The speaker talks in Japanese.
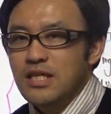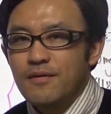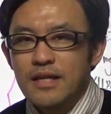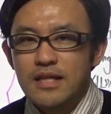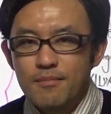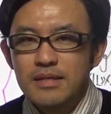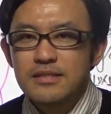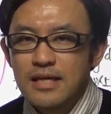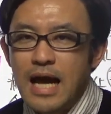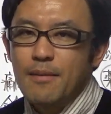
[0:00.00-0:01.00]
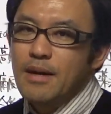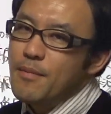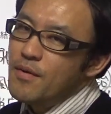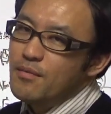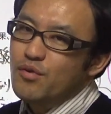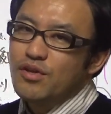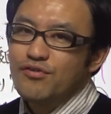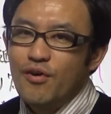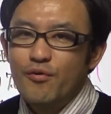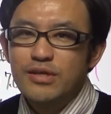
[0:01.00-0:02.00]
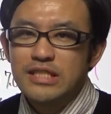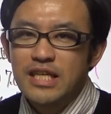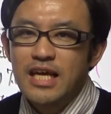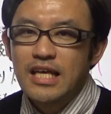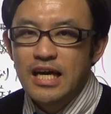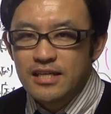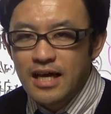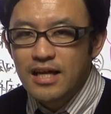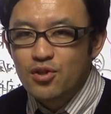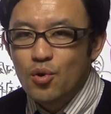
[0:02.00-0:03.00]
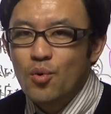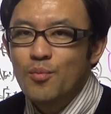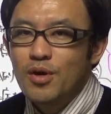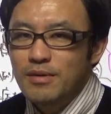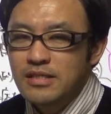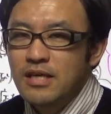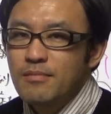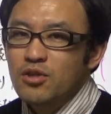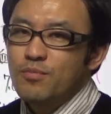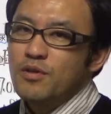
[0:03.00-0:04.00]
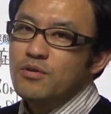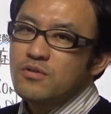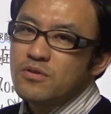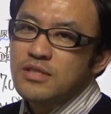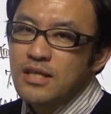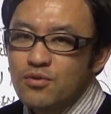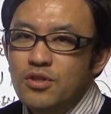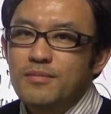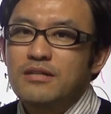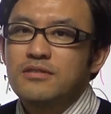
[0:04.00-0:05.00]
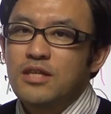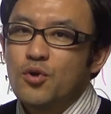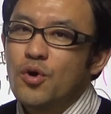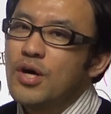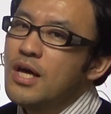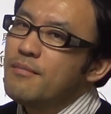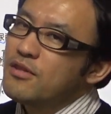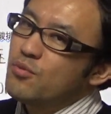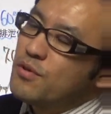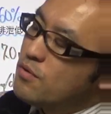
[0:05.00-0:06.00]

使われてますが、まあ、やっぱフェブリクは多いんじゃないかなと思います。まあ、トピロキソスタットってのもあるんですけど、まあ、トピ